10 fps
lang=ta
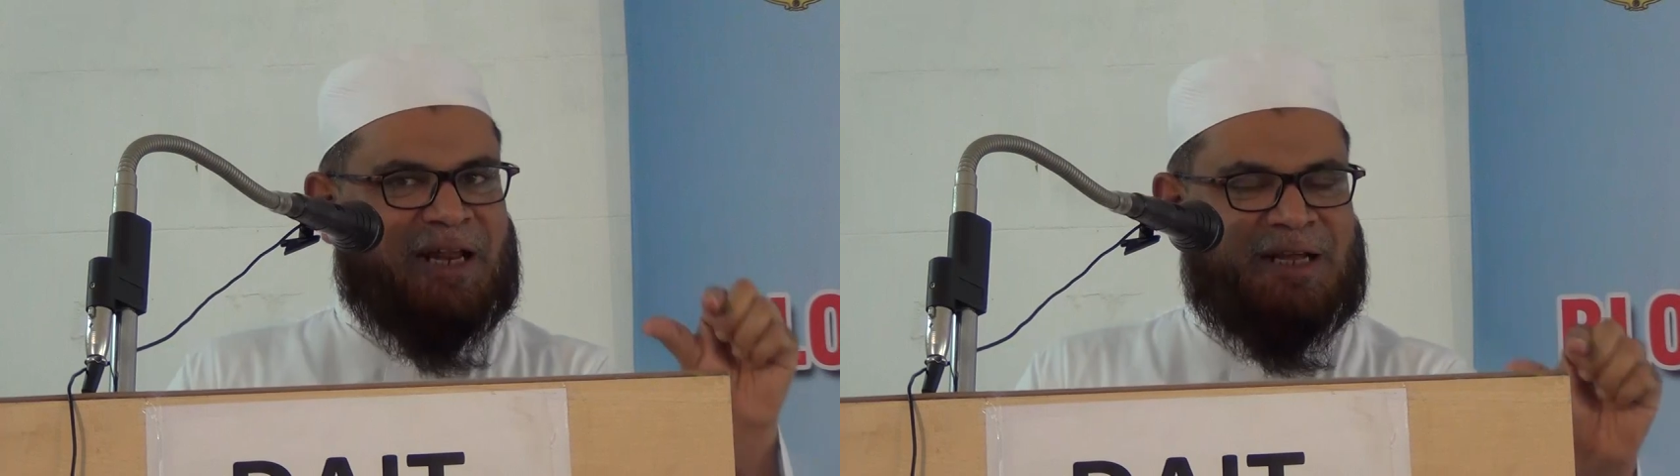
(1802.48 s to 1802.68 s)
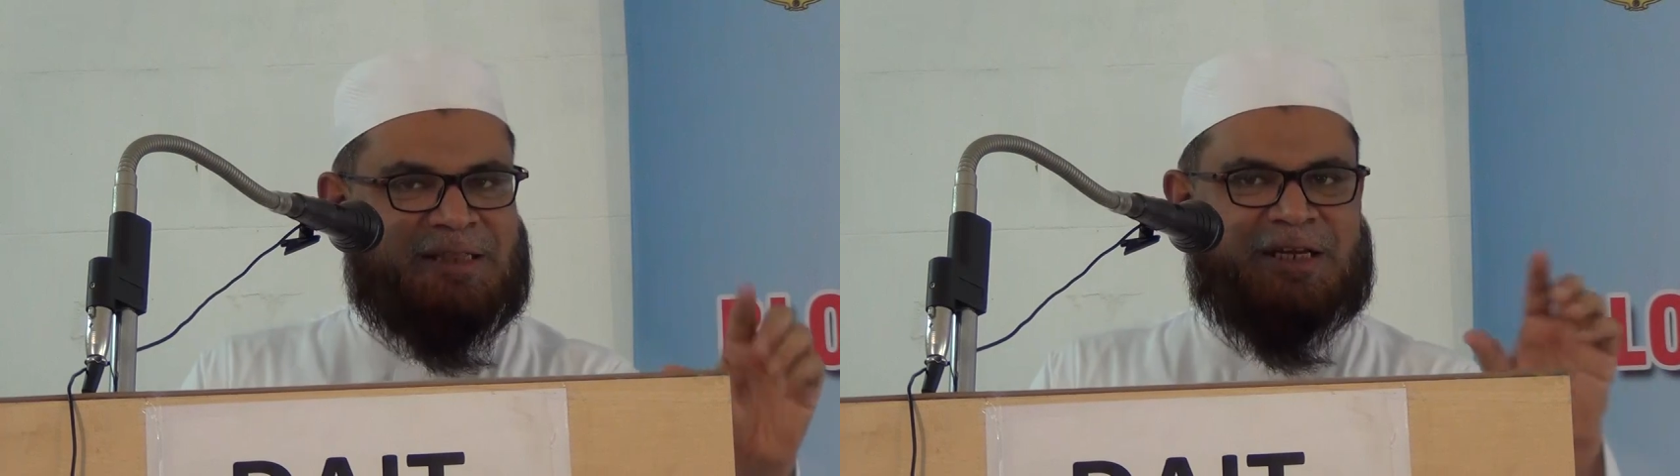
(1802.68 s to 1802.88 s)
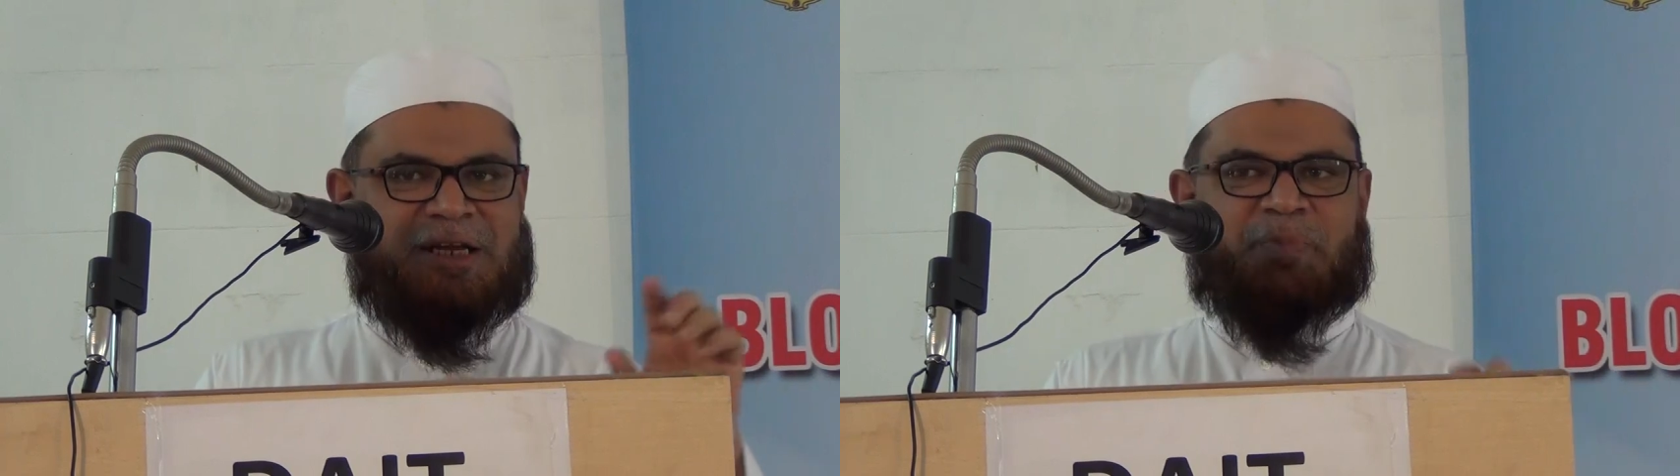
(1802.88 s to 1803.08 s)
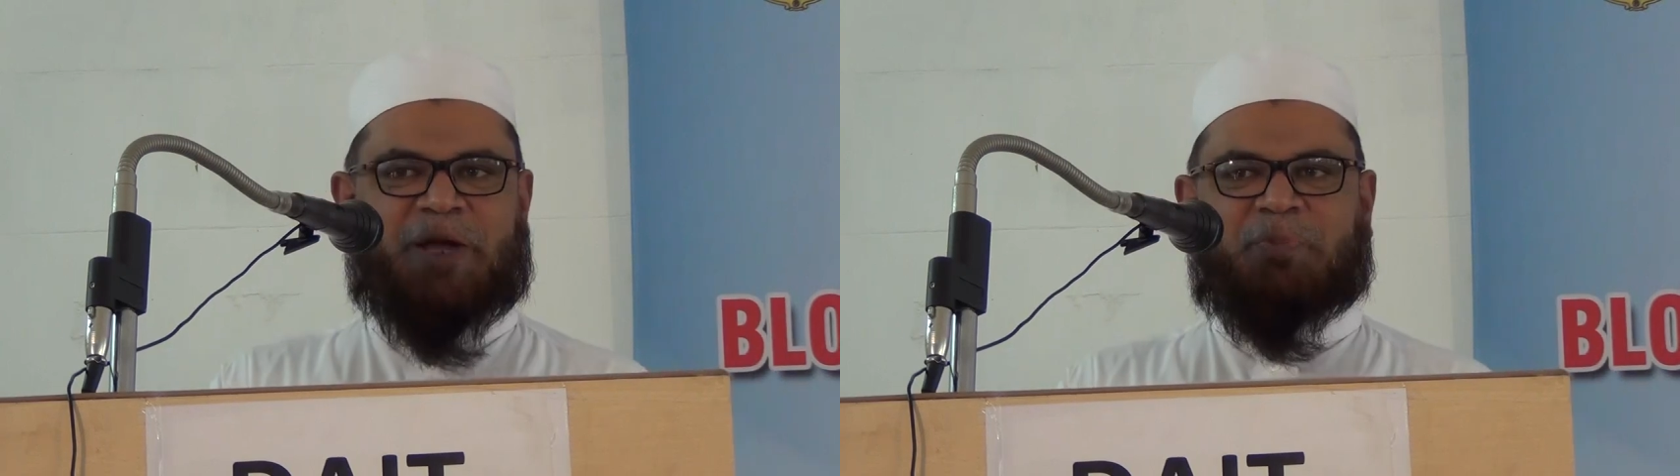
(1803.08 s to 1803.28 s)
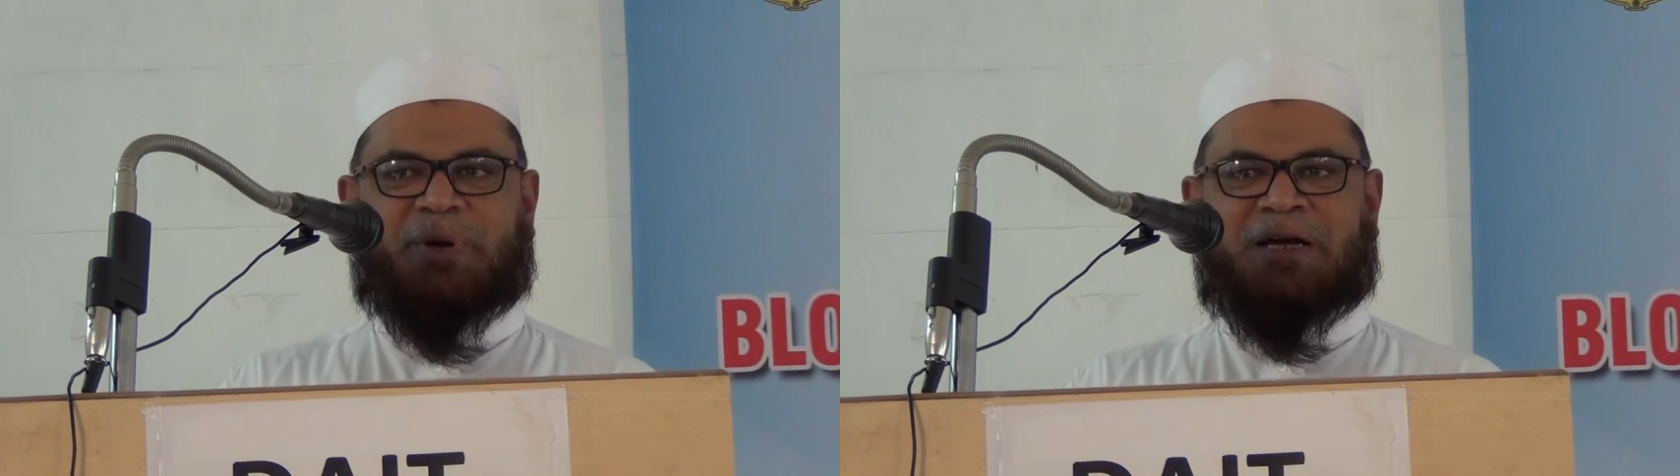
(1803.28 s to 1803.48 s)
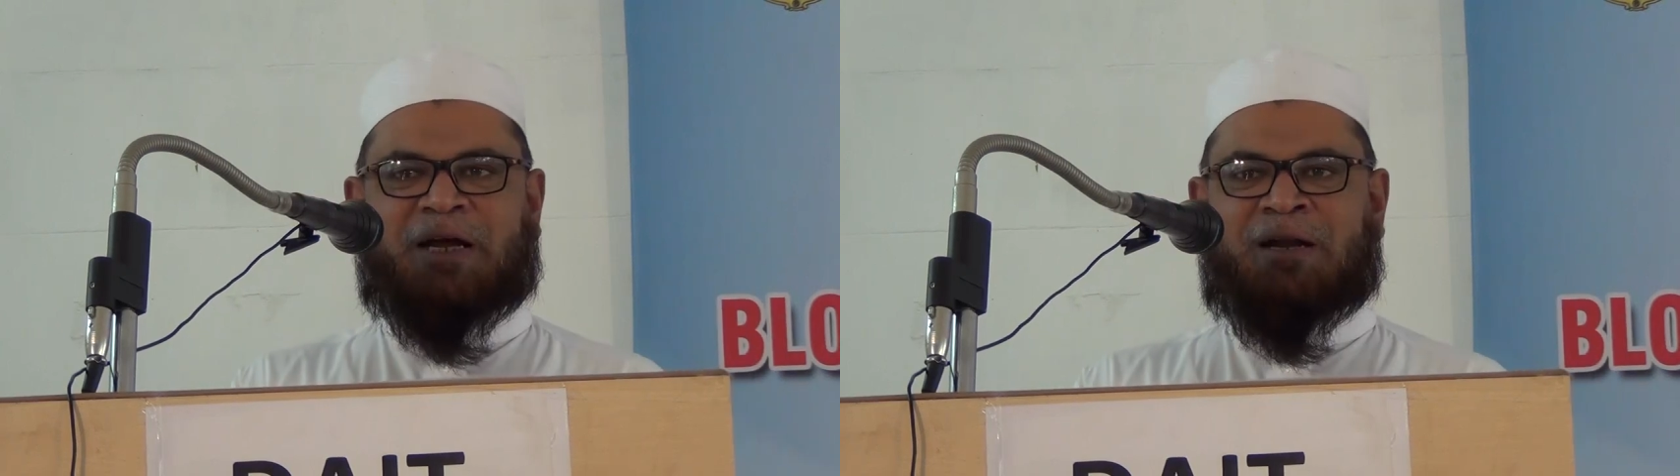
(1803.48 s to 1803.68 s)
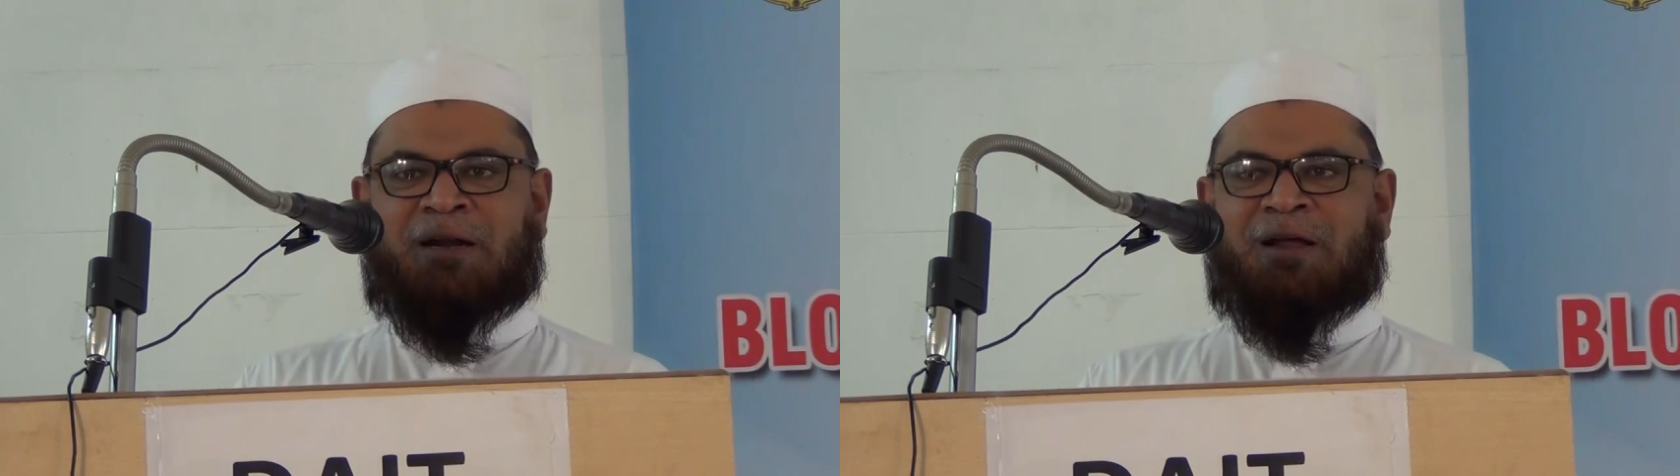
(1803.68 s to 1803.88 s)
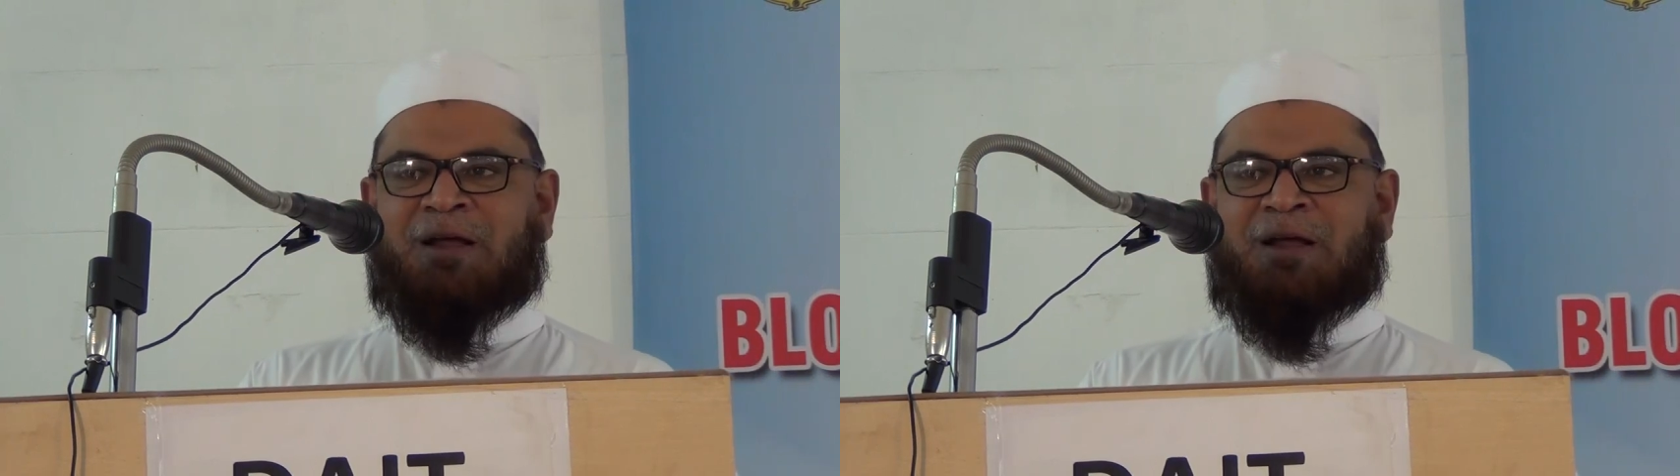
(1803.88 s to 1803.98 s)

நரகத்திற்கு பயப்படுங்கள்